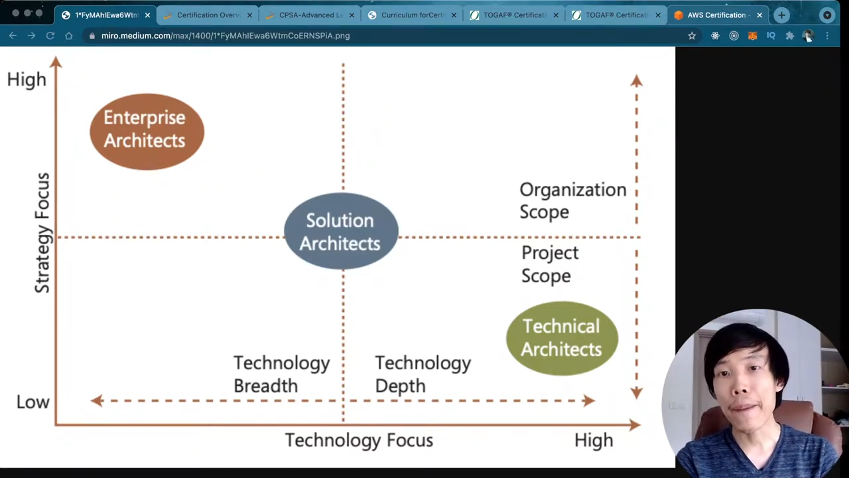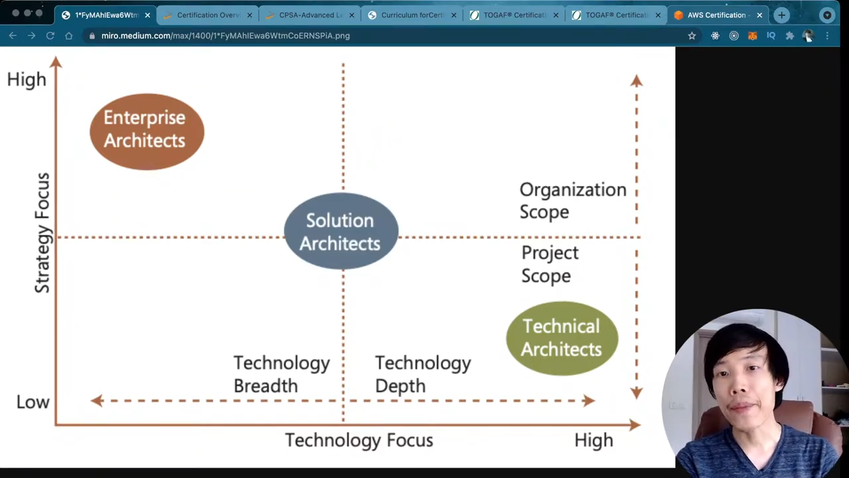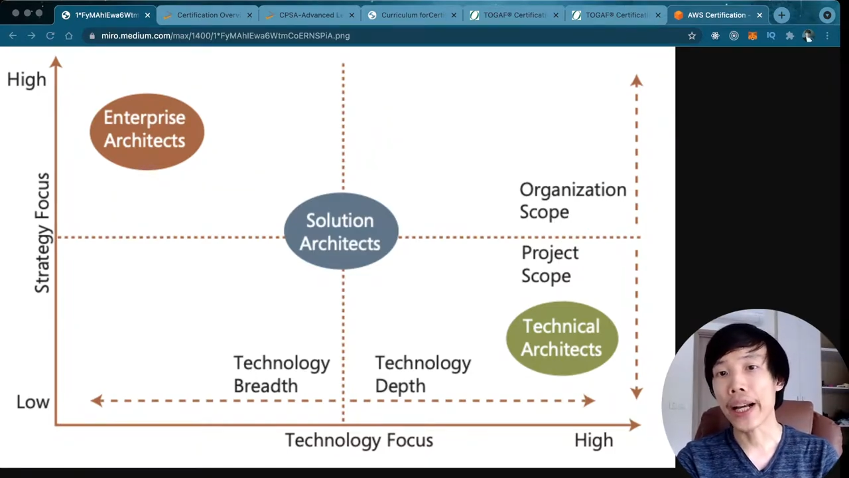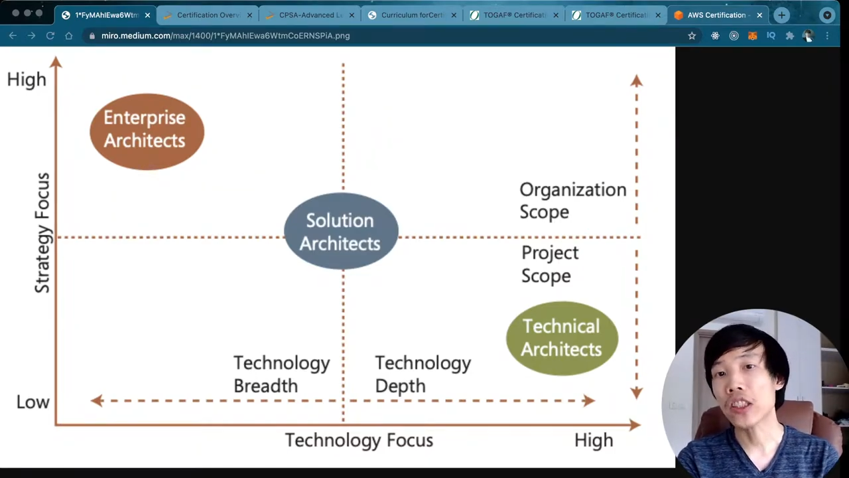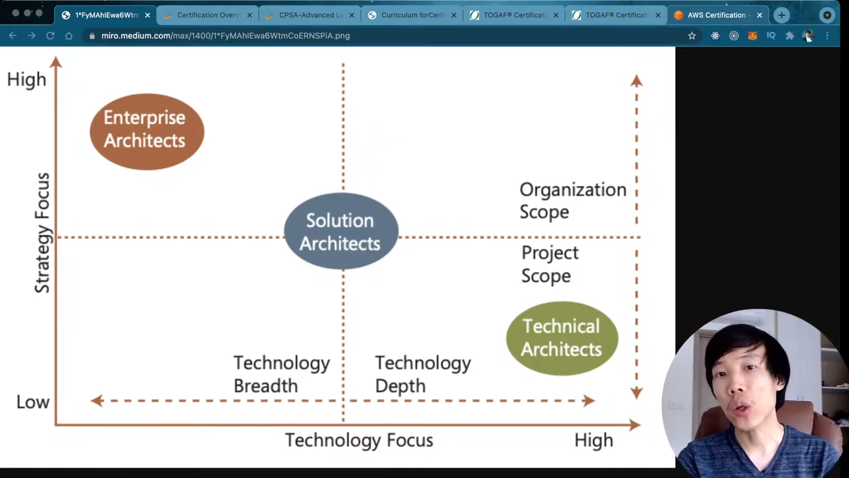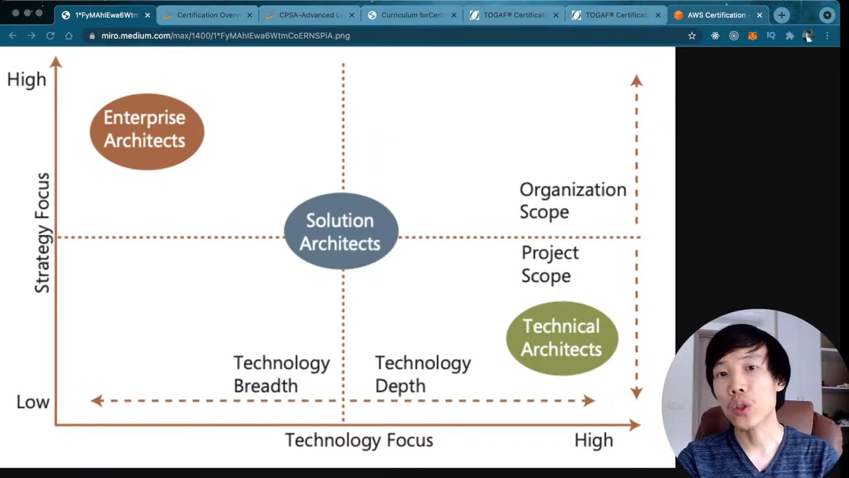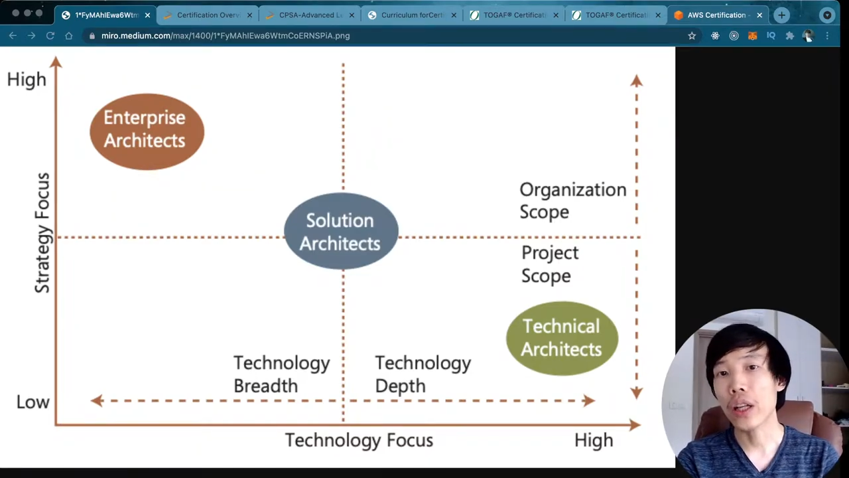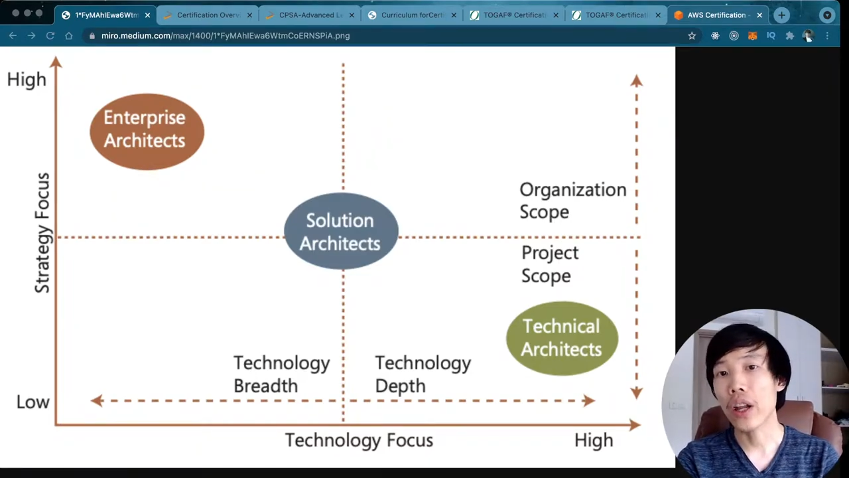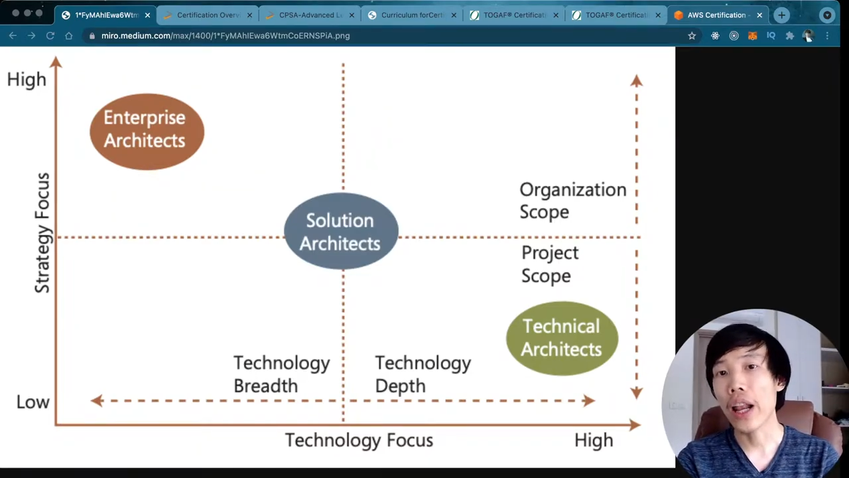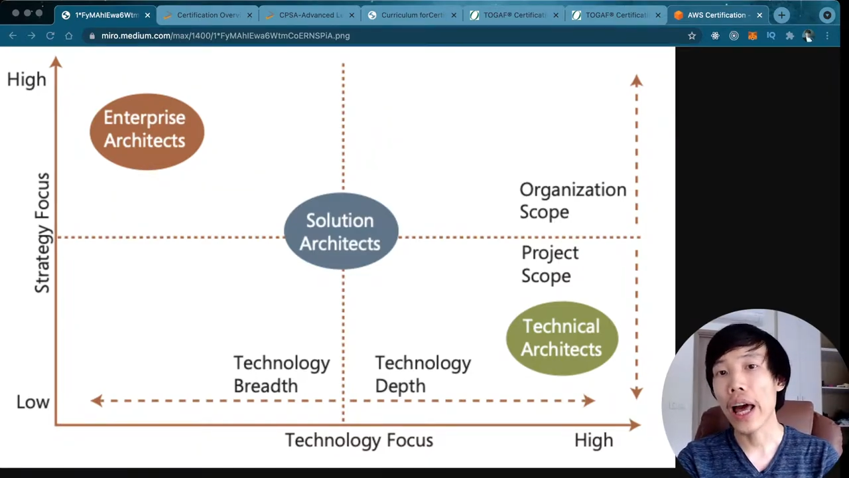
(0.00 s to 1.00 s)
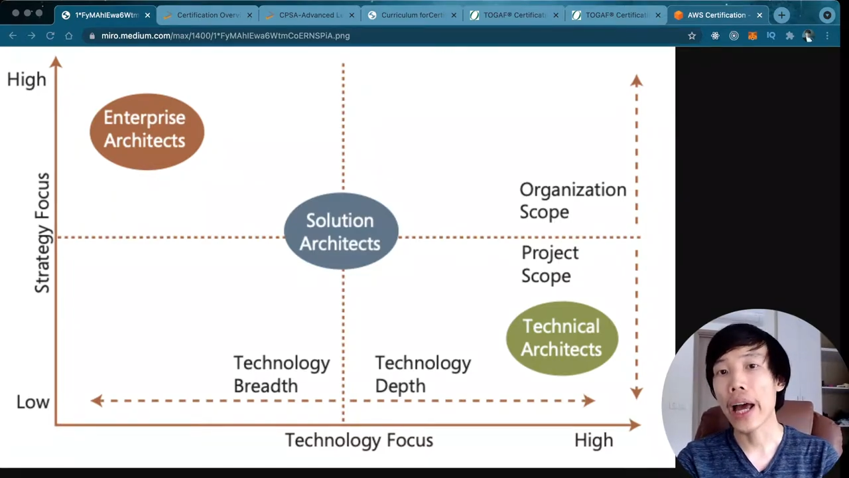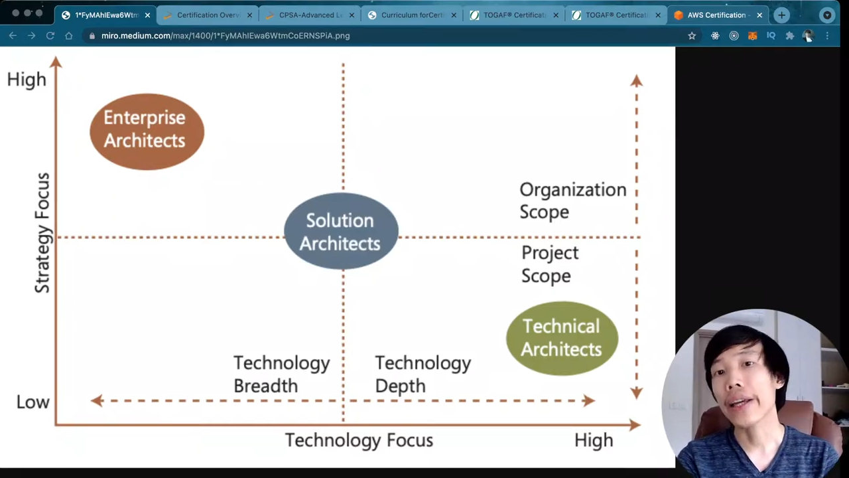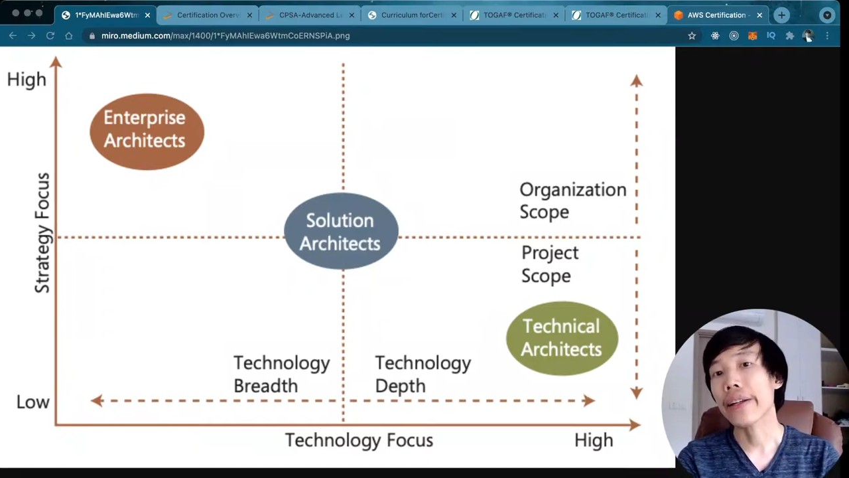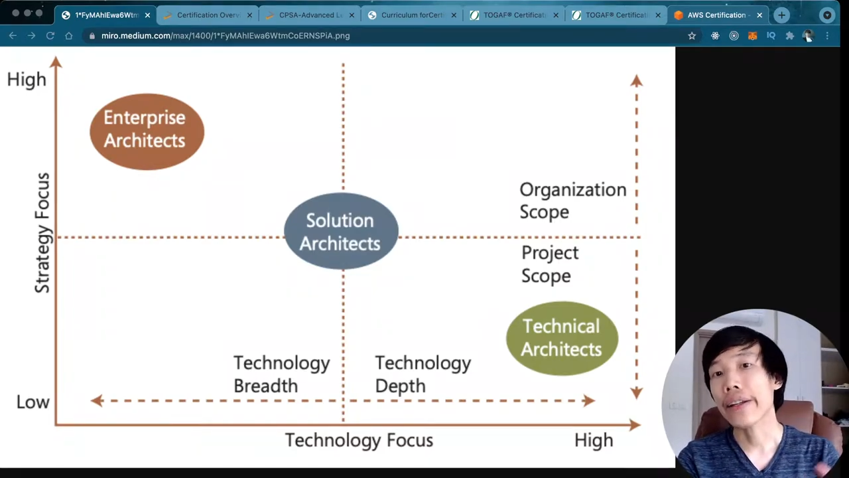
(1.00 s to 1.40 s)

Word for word: những cái solution đó lại